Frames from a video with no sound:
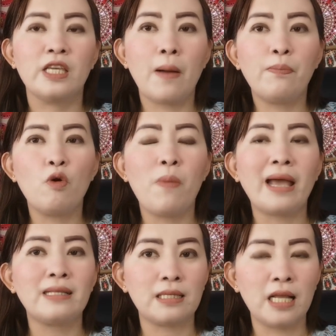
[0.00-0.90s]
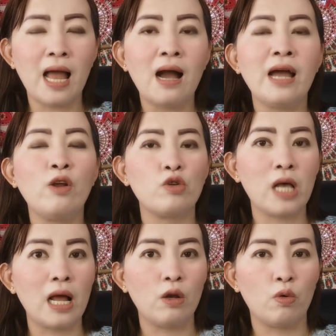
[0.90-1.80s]
Yan po ba isa silangan o
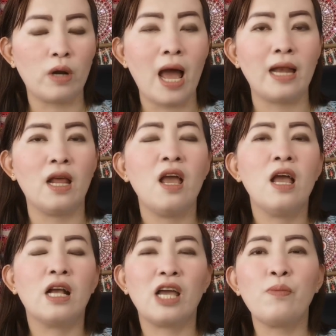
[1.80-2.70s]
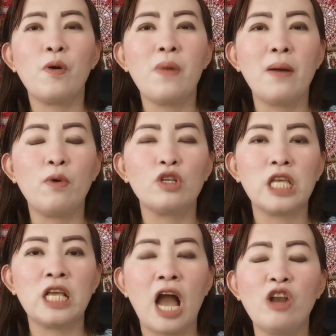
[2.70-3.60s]
sa kanluran? Ngayon po mga
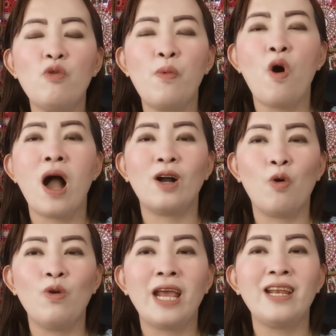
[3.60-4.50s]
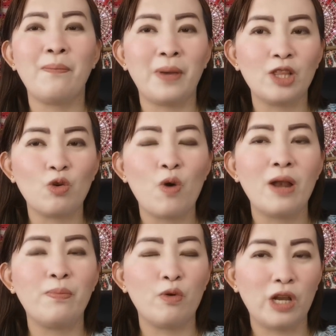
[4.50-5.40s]
bossing, ano po ang kulay ng
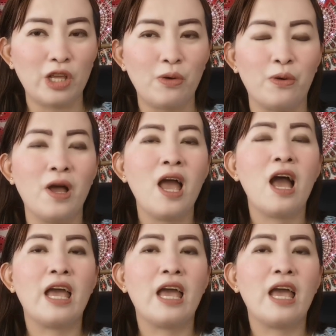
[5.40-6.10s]
pintuan po ninyo?